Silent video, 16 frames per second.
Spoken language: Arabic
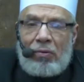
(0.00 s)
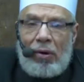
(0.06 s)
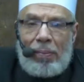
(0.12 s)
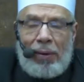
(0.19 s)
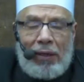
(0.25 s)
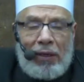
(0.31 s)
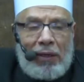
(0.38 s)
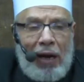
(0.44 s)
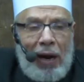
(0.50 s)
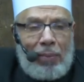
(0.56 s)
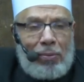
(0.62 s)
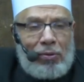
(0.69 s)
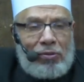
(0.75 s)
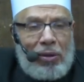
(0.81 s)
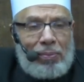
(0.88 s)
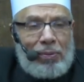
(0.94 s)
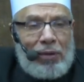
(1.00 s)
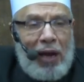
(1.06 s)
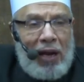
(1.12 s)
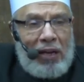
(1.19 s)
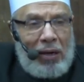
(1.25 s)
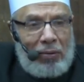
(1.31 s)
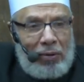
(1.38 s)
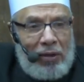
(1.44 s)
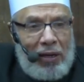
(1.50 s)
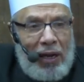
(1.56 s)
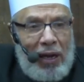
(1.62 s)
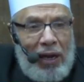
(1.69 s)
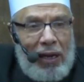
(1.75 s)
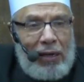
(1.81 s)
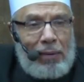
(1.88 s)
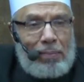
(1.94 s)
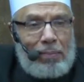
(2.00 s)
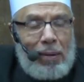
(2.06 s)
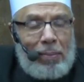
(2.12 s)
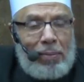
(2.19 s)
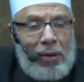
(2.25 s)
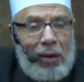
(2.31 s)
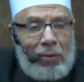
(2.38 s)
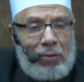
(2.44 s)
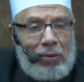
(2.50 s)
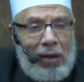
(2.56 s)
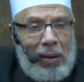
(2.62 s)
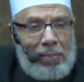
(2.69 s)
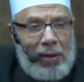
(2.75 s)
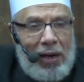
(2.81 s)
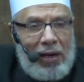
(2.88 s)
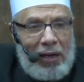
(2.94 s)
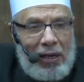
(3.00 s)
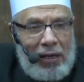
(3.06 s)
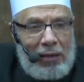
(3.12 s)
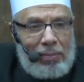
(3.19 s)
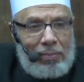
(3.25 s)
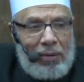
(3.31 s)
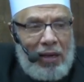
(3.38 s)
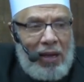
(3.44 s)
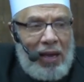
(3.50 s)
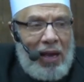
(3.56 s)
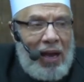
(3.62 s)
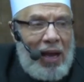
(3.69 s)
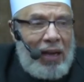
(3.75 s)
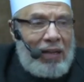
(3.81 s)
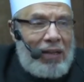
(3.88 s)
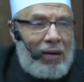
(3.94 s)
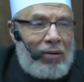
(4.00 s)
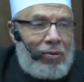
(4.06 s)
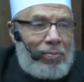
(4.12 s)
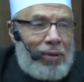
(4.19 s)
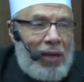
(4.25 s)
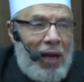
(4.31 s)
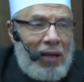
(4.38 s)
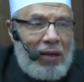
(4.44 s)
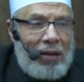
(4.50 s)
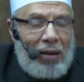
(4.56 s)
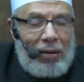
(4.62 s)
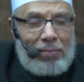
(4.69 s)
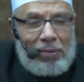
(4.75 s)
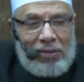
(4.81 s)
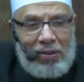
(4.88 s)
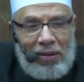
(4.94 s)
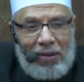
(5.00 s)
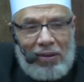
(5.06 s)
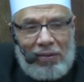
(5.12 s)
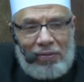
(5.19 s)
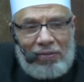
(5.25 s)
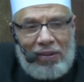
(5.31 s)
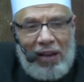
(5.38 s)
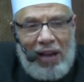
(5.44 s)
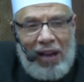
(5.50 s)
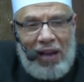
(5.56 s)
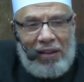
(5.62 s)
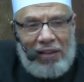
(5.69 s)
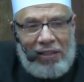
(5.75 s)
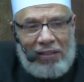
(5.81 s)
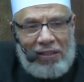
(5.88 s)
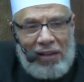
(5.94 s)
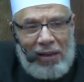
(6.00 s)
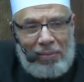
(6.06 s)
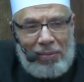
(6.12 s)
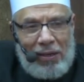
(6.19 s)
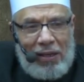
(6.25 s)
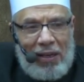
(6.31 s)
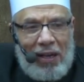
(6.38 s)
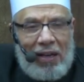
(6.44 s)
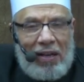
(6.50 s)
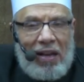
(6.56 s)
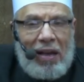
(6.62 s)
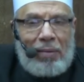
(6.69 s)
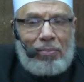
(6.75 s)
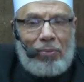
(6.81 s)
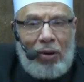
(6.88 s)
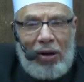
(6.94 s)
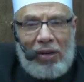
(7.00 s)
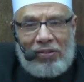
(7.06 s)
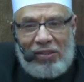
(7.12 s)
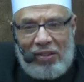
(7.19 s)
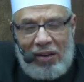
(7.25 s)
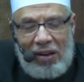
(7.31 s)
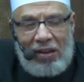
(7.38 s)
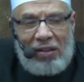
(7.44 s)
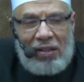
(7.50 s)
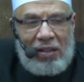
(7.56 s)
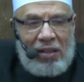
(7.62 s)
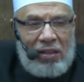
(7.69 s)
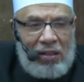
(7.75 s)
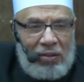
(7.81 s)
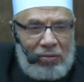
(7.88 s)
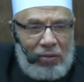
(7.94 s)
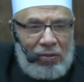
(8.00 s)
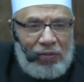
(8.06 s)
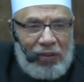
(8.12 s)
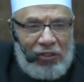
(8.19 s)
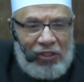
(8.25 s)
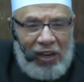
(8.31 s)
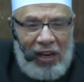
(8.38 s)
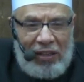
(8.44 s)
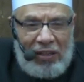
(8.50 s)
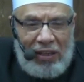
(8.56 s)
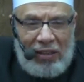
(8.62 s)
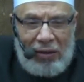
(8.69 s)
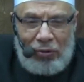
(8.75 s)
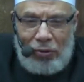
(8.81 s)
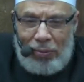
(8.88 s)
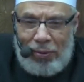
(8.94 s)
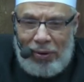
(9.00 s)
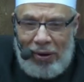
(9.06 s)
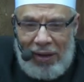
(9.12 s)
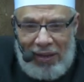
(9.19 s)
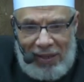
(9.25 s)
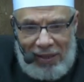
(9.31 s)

وبنك أبو ظبي على كل حال مبلغنا من العلم أنه من أنقى المصارف الإسلامية المعاصرة وفق شهادة الخبراء